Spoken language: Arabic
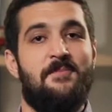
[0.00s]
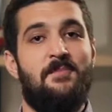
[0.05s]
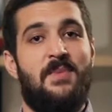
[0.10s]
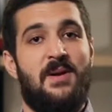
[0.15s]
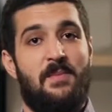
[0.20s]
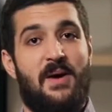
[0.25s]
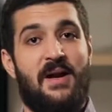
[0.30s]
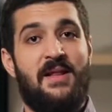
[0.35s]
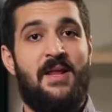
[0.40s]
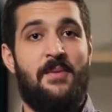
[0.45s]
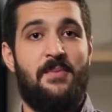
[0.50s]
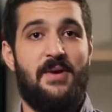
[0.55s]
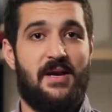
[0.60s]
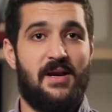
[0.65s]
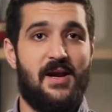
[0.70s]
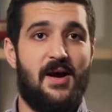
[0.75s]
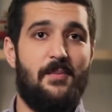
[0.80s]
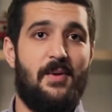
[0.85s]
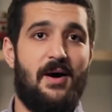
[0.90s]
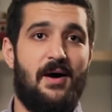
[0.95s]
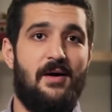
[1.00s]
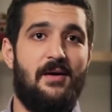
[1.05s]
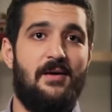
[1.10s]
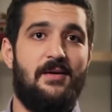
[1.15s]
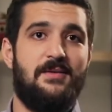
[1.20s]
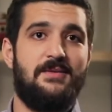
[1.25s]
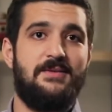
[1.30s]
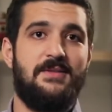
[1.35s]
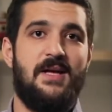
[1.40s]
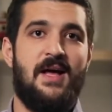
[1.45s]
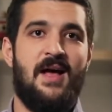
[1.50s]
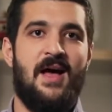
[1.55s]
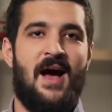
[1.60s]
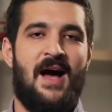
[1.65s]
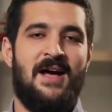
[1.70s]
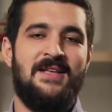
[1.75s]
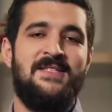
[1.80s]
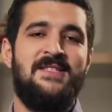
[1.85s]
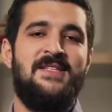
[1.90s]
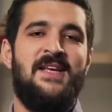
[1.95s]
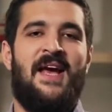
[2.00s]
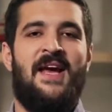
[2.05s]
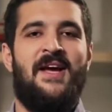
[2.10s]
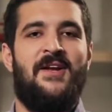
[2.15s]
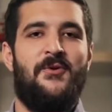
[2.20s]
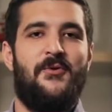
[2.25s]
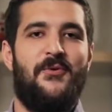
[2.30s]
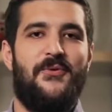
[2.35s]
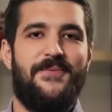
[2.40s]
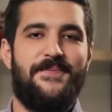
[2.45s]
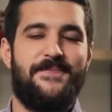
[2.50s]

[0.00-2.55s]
بالمرتبة الرابعة حظي حلو